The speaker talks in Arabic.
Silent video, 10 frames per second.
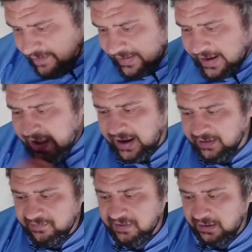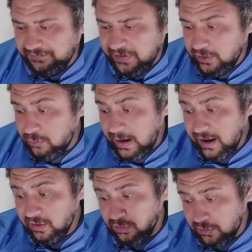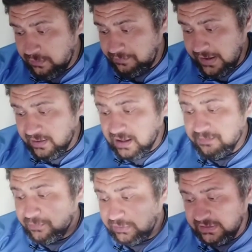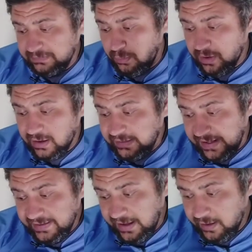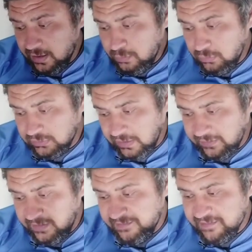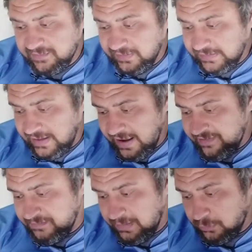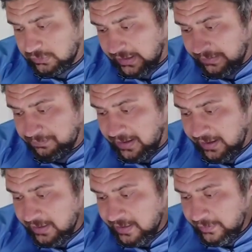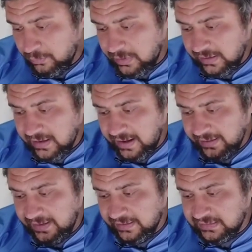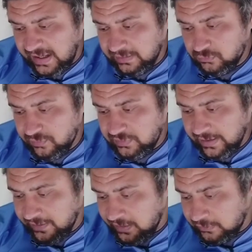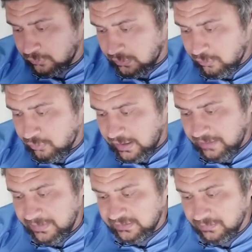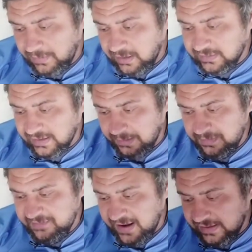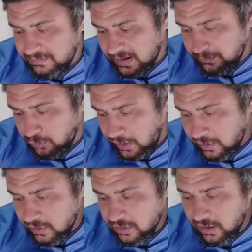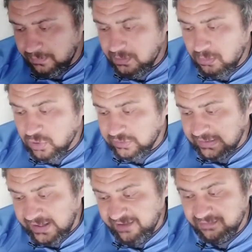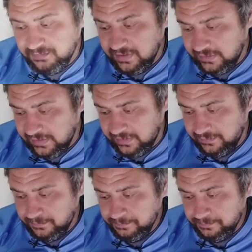اذا جاء احد الصحفيين ومعاه الارقام في اخر 35 مباراه لدينا وتحقيق سلسلة اللا هزيمة لمنتخبنا يمكننا حينها التحدث لكن لا تكرروا كلمات البعض الخبيثة عن المجموعة قبل مباراتين حاسمتين